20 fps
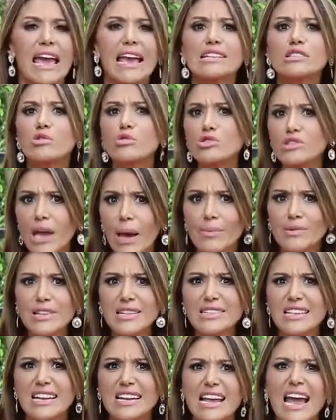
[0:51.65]
escuchamos
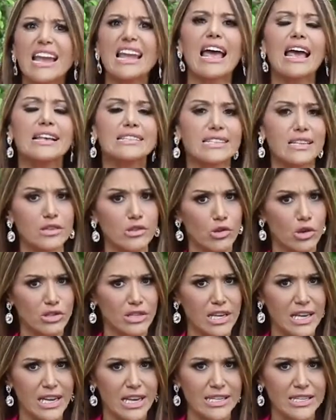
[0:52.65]
acerca de la
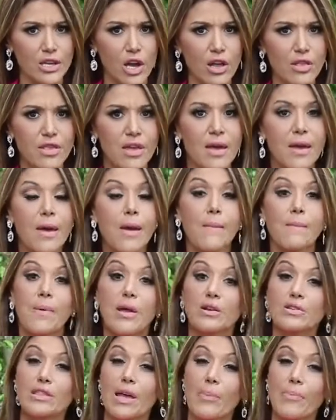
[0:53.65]
desintoxicación,
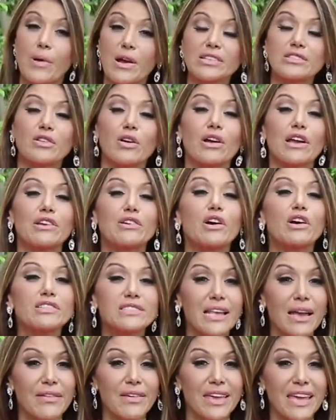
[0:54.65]
pero te apuesto que no
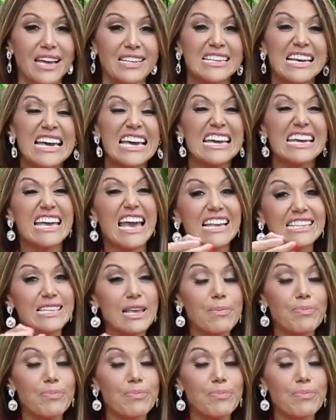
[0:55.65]
sabías que es